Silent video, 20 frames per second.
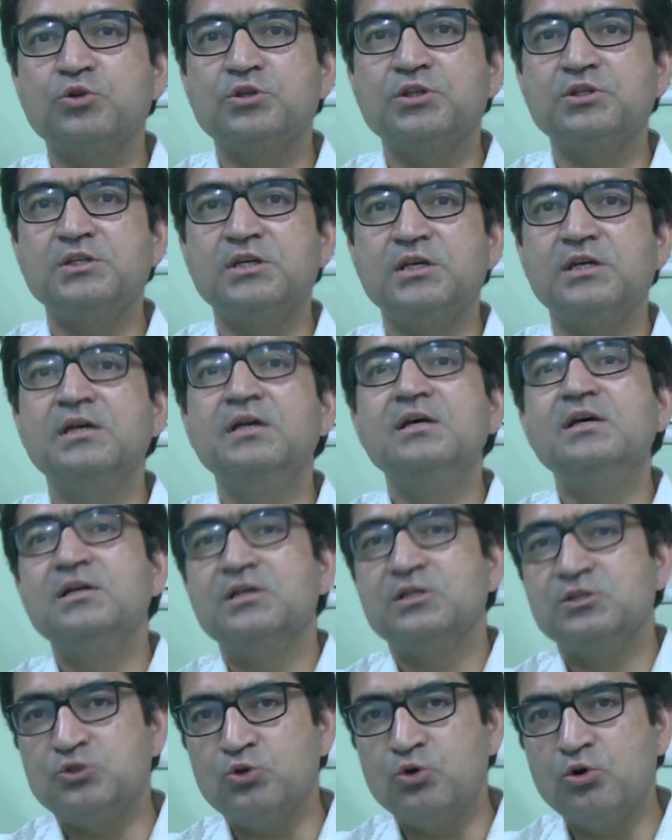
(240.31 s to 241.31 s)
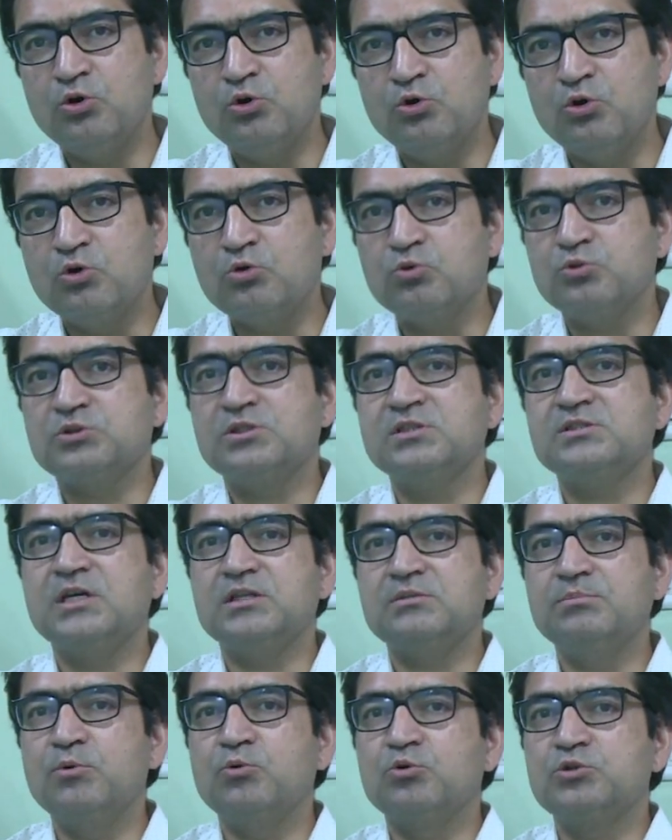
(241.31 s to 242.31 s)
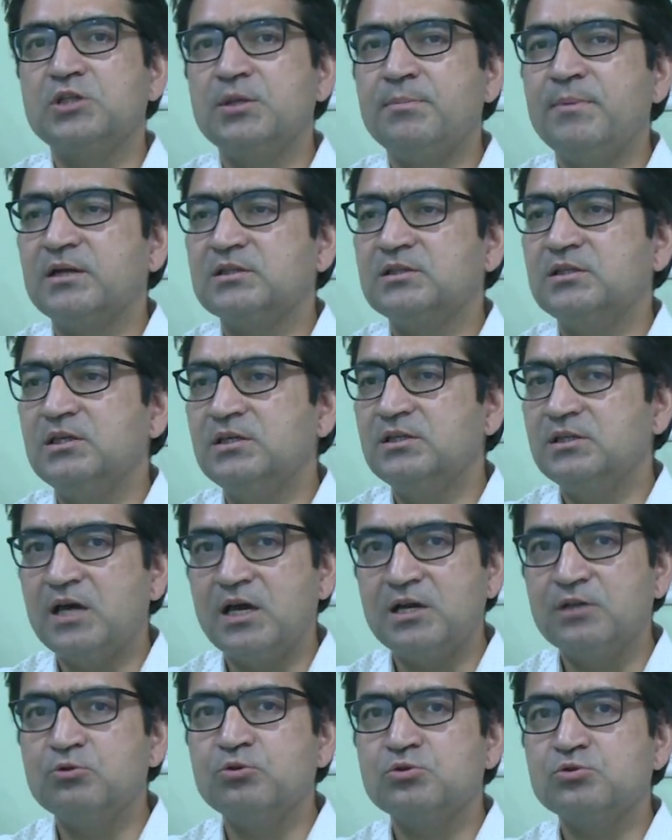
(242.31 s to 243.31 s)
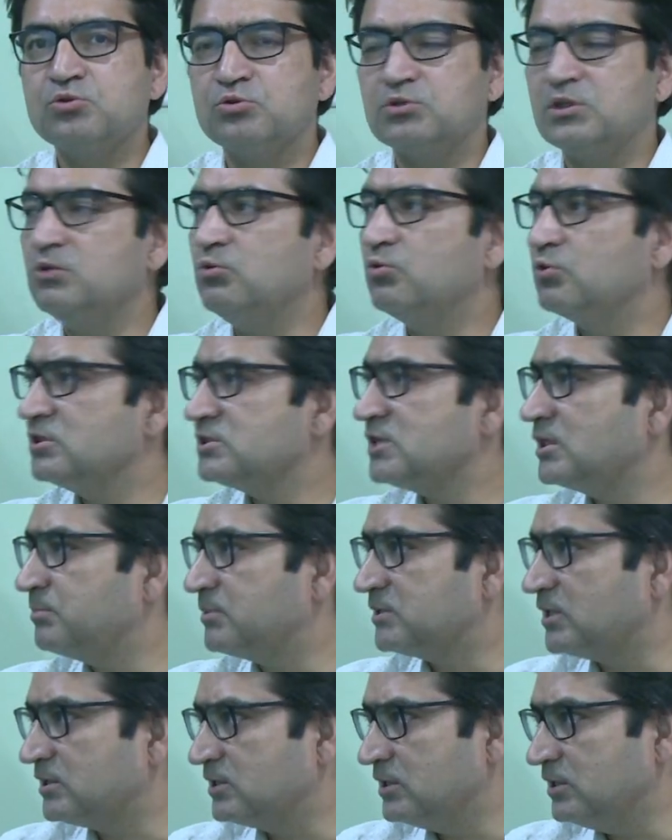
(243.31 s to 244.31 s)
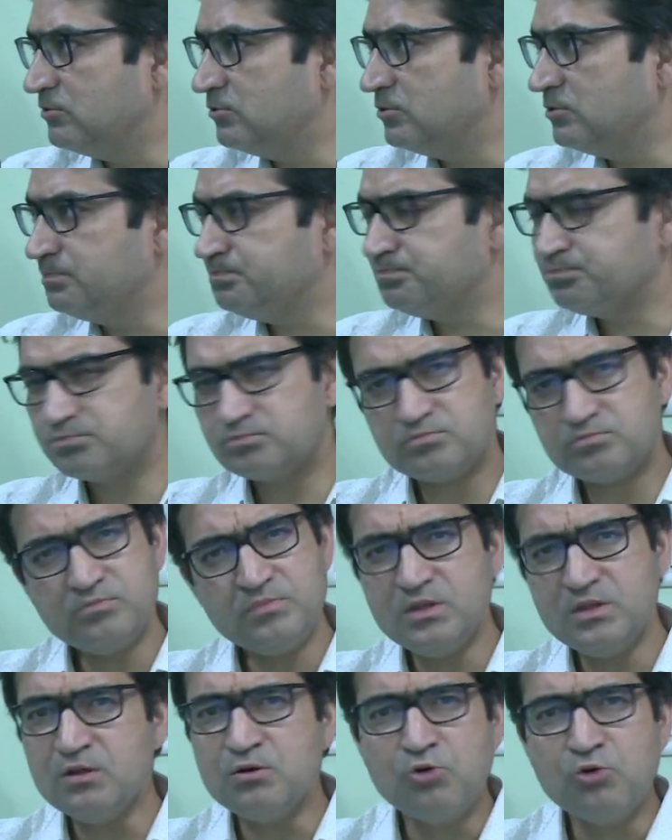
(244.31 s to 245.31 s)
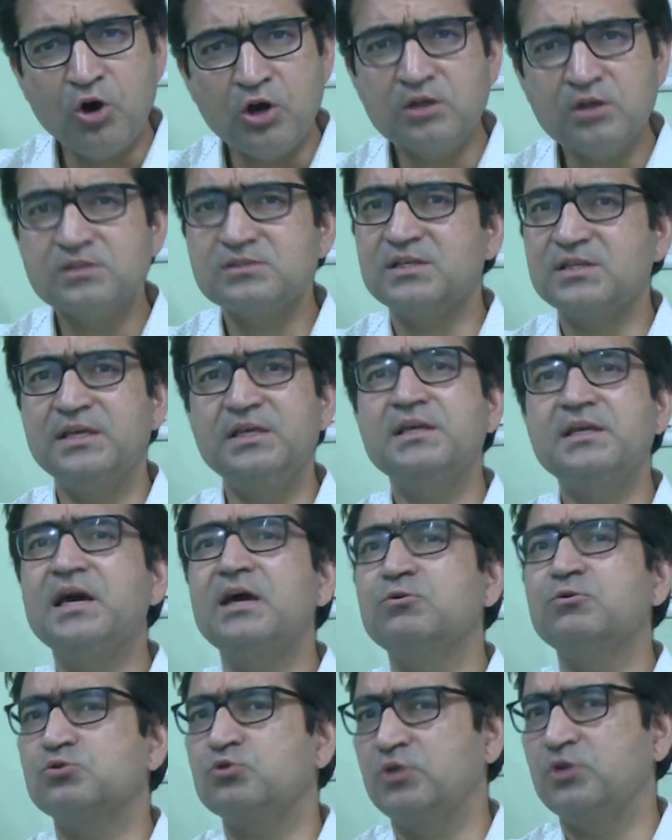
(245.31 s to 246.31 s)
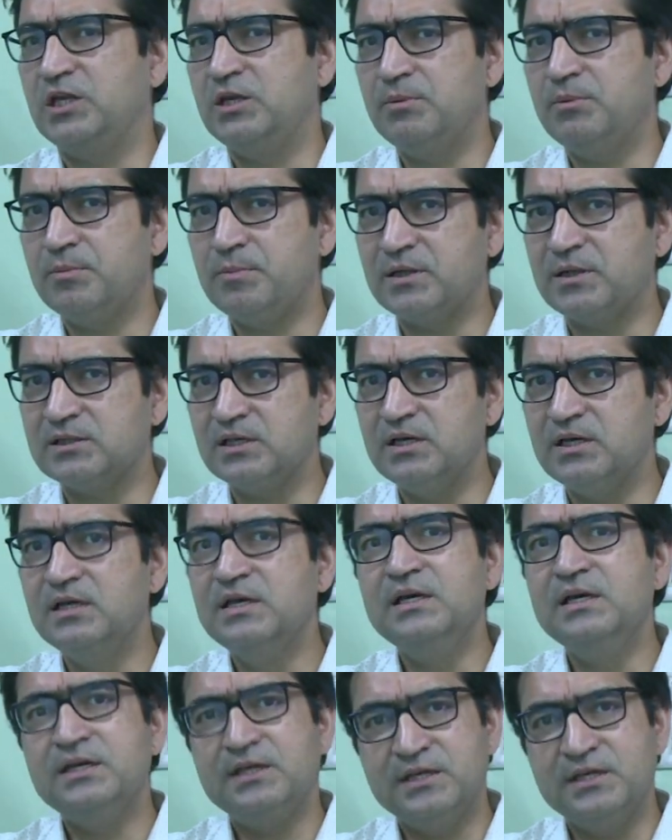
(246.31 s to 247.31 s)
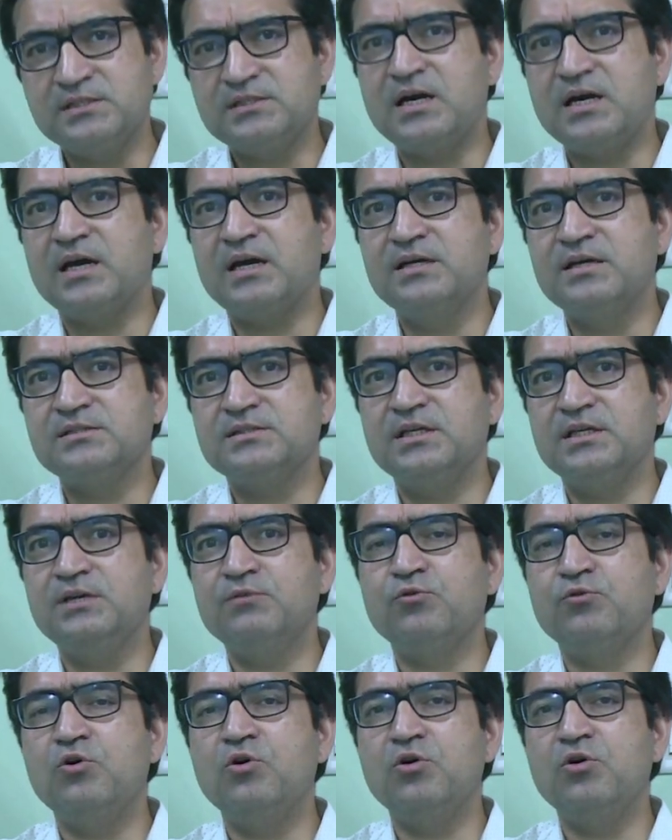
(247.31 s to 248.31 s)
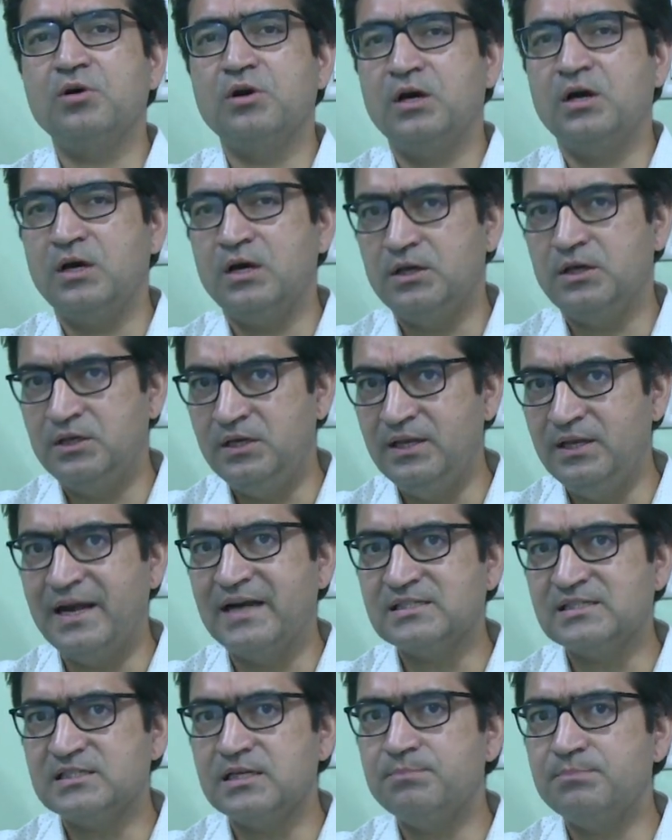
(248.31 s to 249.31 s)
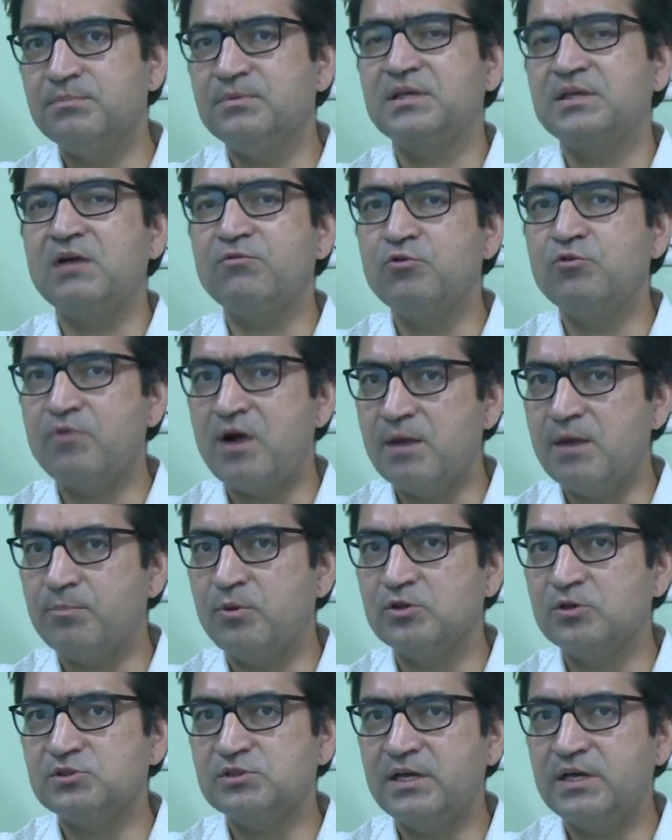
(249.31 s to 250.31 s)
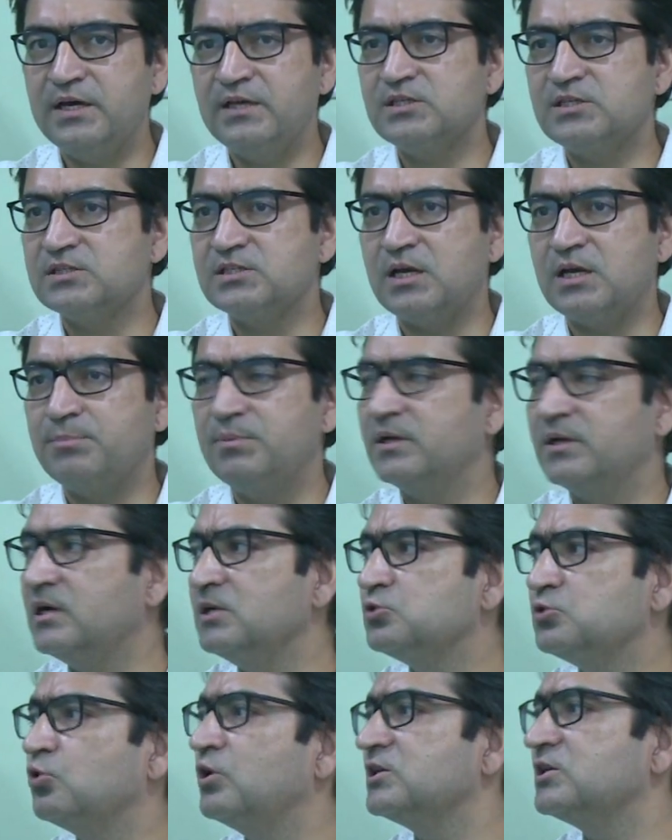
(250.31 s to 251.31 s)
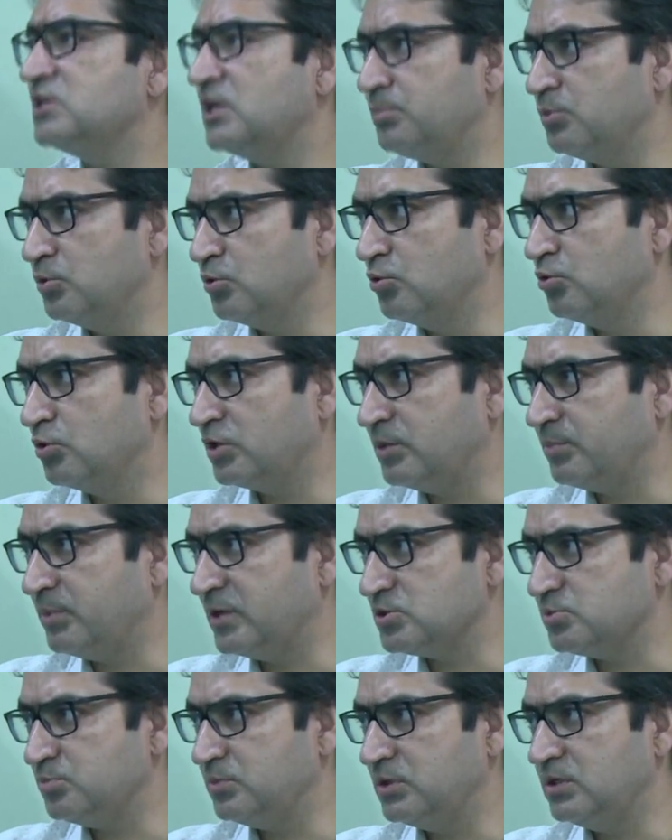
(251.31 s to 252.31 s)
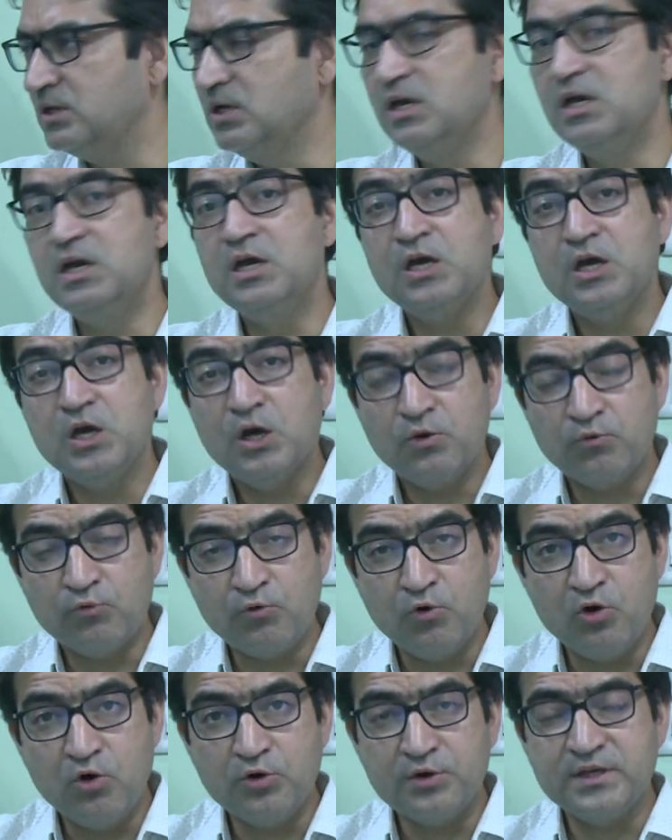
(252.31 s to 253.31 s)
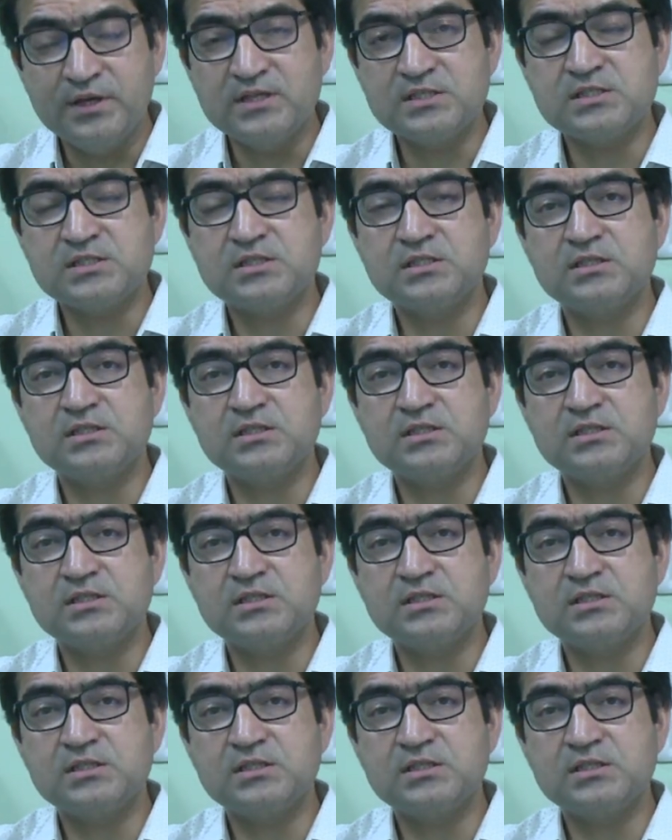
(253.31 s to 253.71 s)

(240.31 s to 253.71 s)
दीजिए जो लोग उसके साथ में उठते बैठते हैं यारी दोस्त होते हैं उनके साथ बताते हैं वो और सही ज्ञान उसको नहीं मिल पाता इस कारण से वो ही लैंड्स अप या वो वहाँ पहुँचता है जैसे आपने कहा झोला छाप लोगों के पास में वो इस